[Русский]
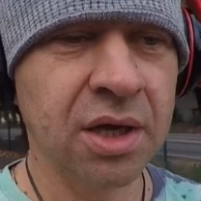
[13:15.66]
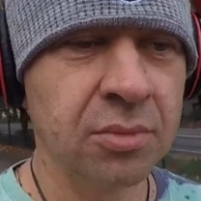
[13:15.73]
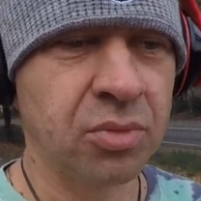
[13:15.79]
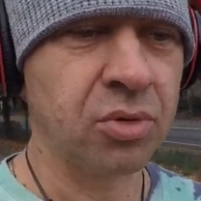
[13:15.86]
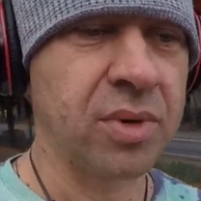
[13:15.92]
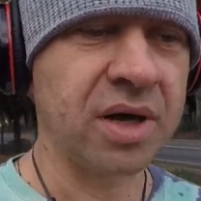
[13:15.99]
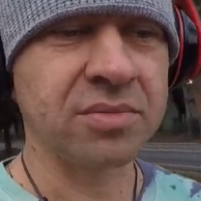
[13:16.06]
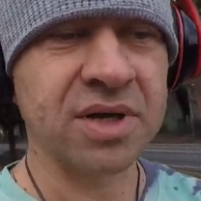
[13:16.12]

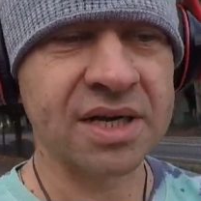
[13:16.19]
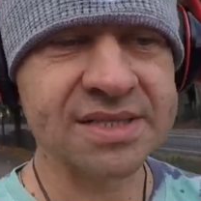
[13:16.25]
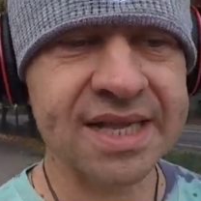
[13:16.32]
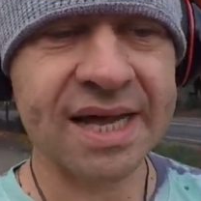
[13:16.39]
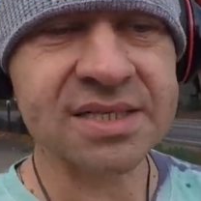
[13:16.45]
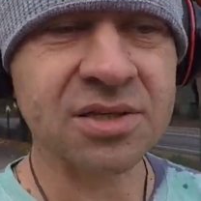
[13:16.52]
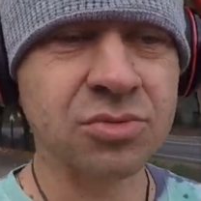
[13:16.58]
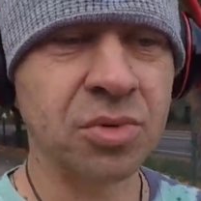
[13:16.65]
по моим
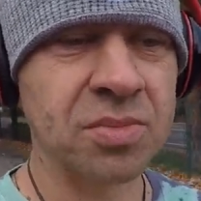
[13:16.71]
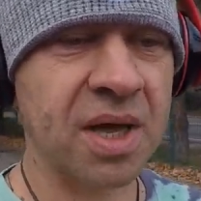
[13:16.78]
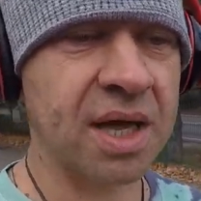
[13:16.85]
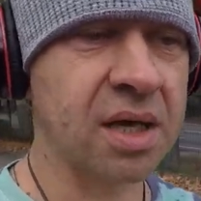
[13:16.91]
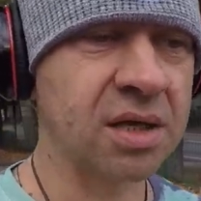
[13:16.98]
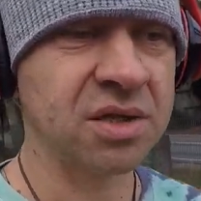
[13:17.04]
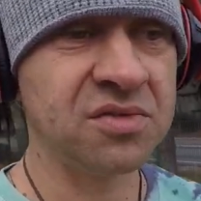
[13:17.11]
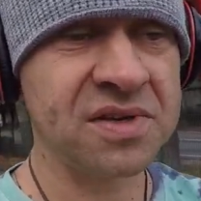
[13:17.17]
трансляциям, у
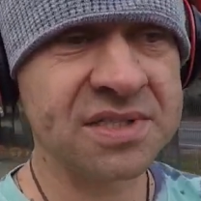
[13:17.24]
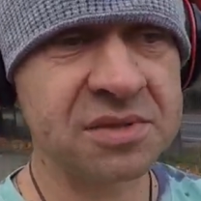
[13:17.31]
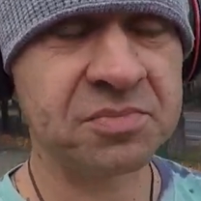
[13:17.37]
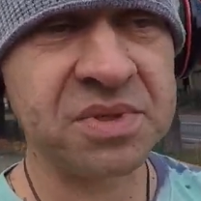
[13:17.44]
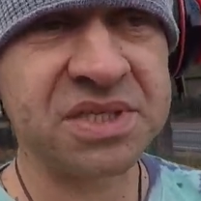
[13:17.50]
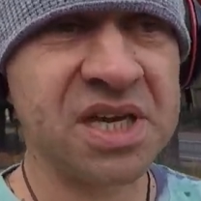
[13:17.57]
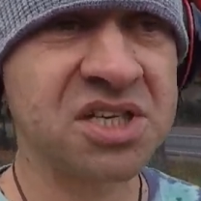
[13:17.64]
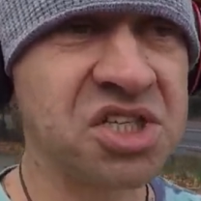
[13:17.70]
меня
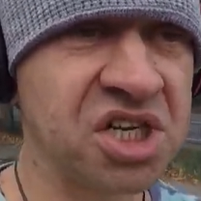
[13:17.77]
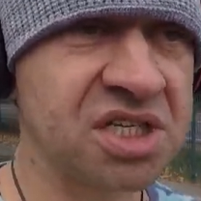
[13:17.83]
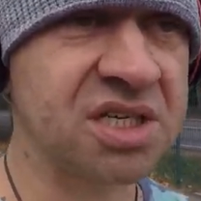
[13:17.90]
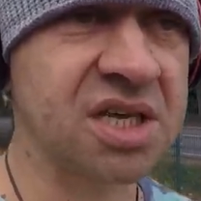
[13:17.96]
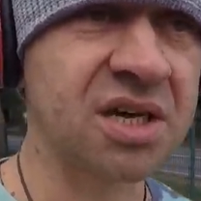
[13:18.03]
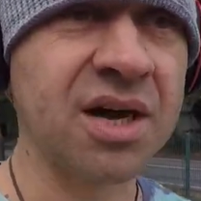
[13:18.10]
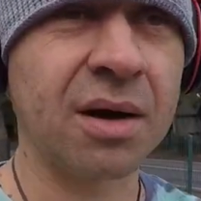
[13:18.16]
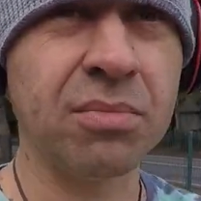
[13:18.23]

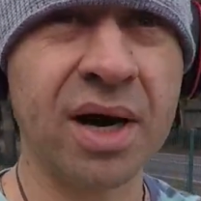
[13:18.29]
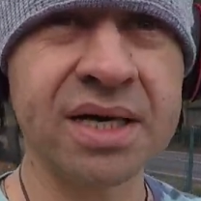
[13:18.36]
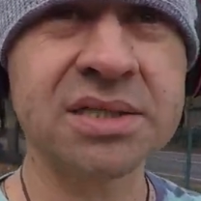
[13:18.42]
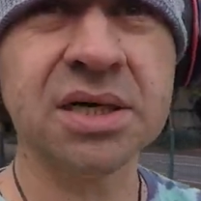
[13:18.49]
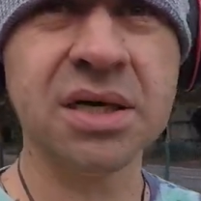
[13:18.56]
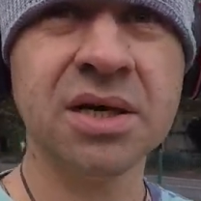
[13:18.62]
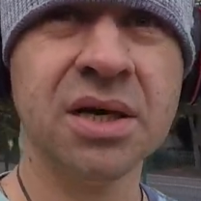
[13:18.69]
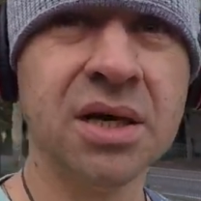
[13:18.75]
256 гигабайт,
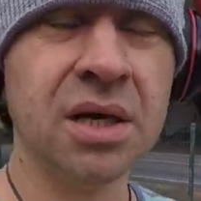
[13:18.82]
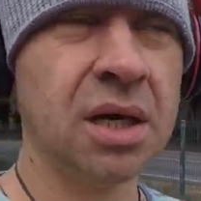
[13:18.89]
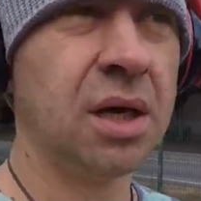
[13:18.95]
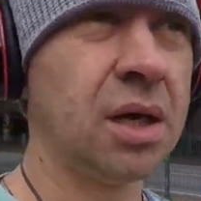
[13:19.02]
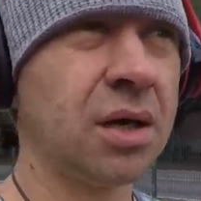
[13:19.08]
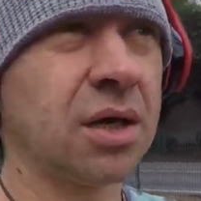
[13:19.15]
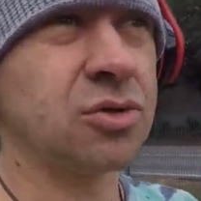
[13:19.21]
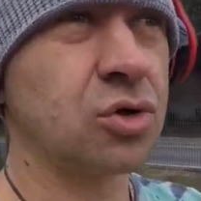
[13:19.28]

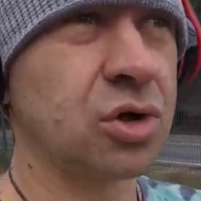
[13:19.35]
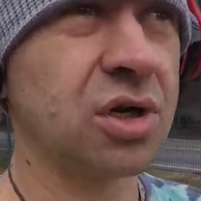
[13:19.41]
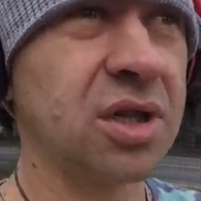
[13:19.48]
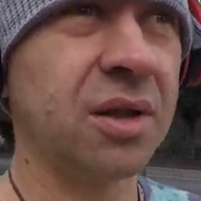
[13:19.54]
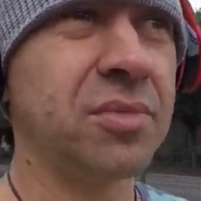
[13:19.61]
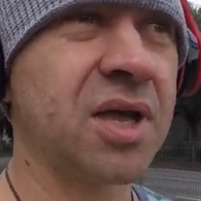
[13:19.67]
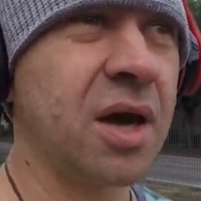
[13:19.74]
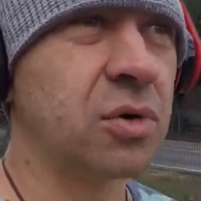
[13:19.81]
которые
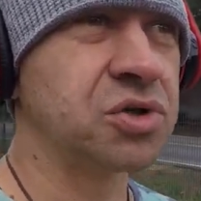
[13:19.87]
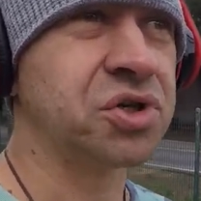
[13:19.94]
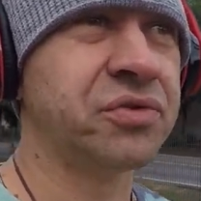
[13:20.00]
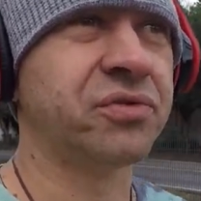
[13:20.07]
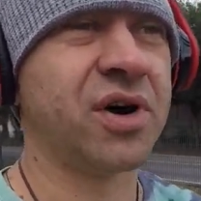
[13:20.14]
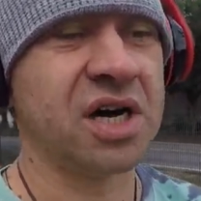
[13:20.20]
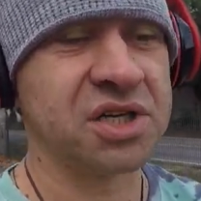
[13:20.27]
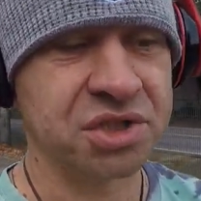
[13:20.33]
для меня
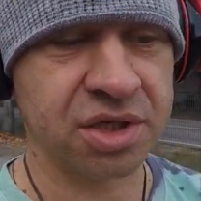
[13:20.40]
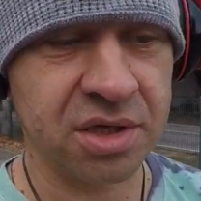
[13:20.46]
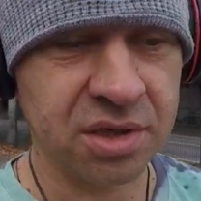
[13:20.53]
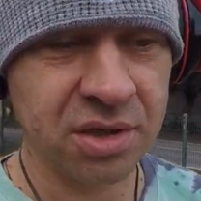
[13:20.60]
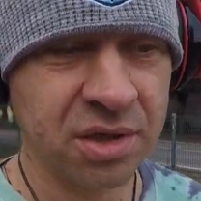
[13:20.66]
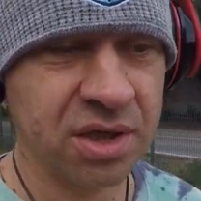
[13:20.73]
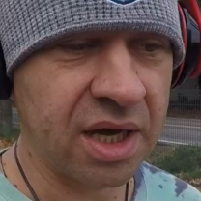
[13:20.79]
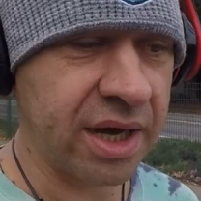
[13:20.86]
очень важно.
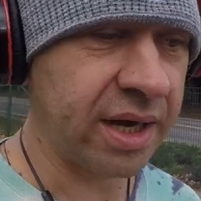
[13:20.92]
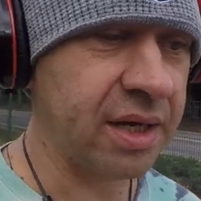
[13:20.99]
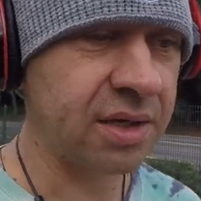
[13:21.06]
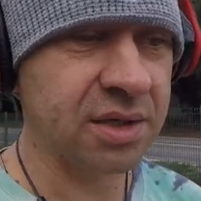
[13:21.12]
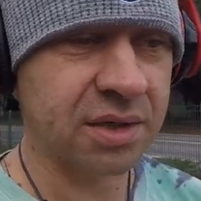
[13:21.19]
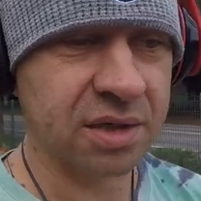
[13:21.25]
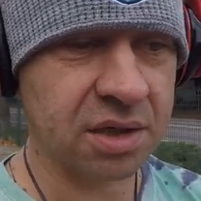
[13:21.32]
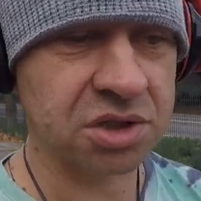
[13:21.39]
Я
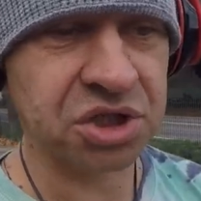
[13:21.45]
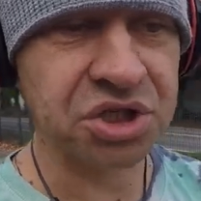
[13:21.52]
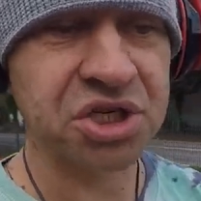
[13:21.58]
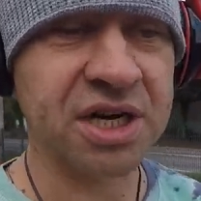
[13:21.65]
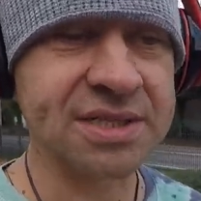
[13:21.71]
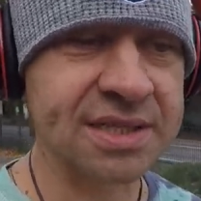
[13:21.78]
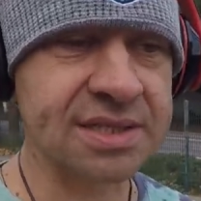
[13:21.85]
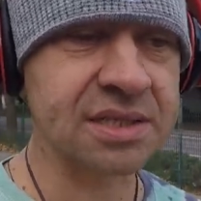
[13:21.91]
а, очень
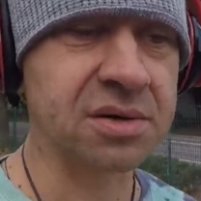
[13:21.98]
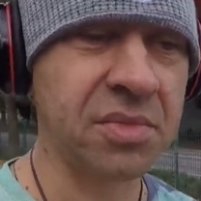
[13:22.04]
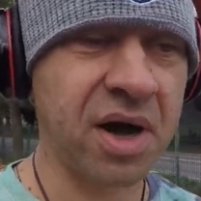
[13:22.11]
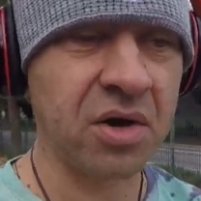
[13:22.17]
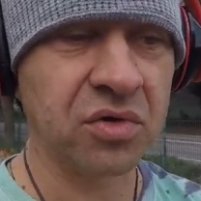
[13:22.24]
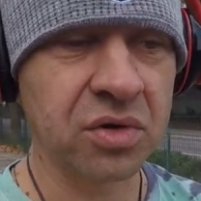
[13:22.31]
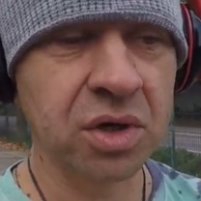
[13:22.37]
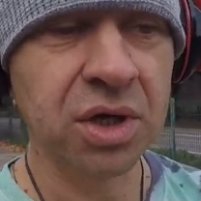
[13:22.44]
часто
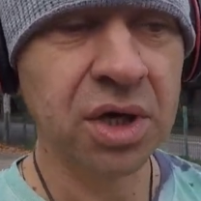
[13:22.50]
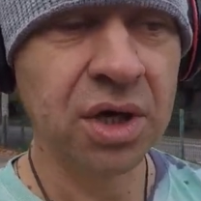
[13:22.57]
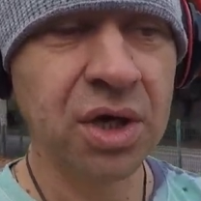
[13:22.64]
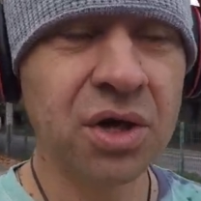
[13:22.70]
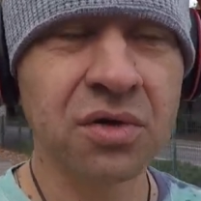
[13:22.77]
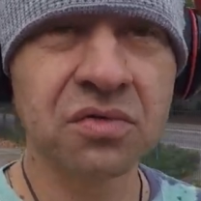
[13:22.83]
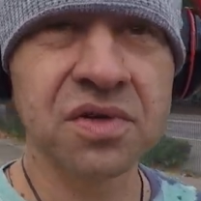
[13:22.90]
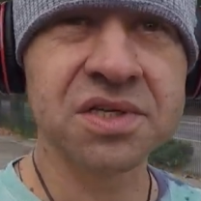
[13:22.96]
снимаю
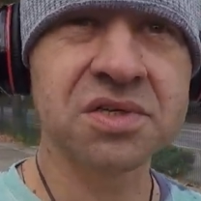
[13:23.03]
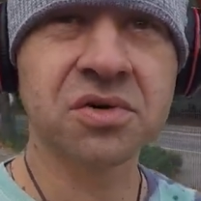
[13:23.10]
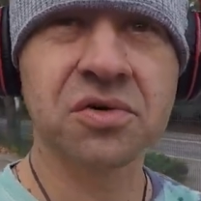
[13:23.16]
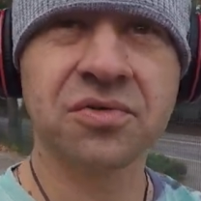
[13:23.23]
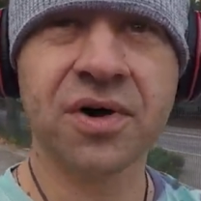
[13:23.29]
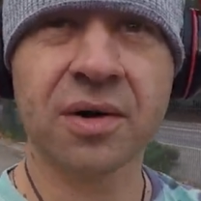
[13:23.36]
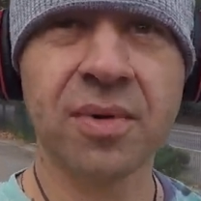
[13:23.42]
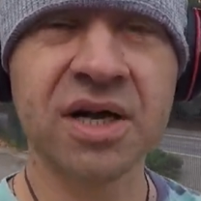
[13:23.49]
видео
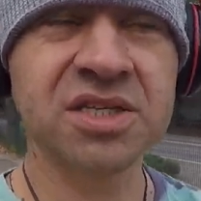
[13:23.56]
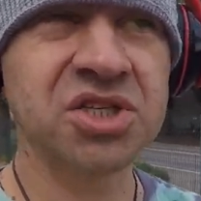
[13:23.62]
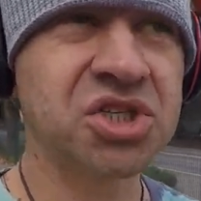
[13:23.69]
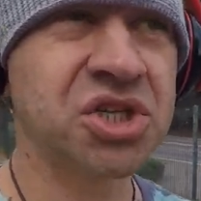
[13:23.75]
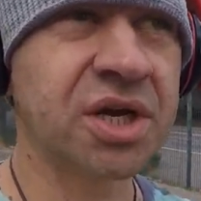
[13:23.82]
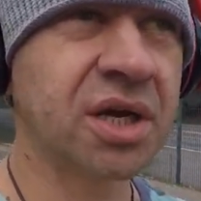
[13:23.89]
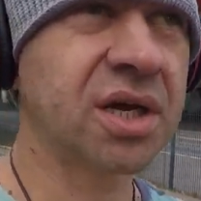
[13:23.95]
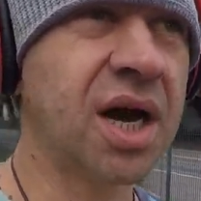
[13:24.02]
в формате
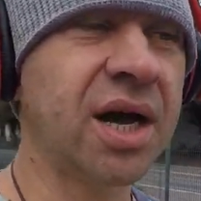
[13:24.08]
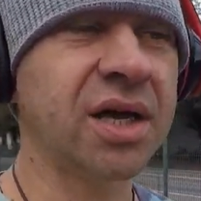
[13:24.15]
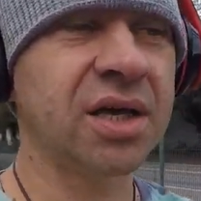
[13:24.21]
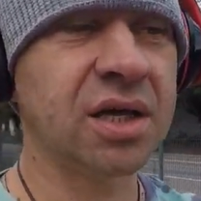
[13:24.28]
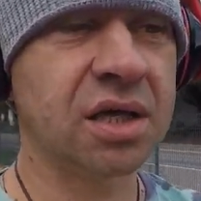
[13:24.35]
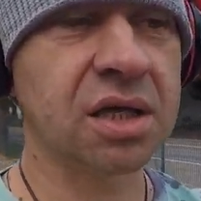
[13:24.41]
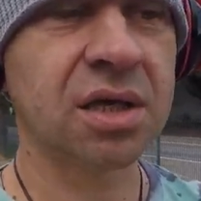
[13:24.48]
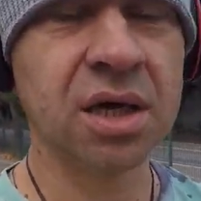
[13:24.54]
4К,
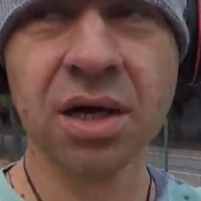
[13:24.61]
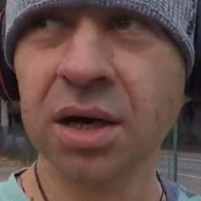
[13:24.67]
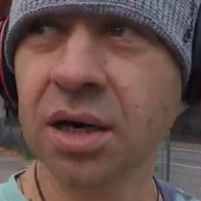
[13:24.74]
и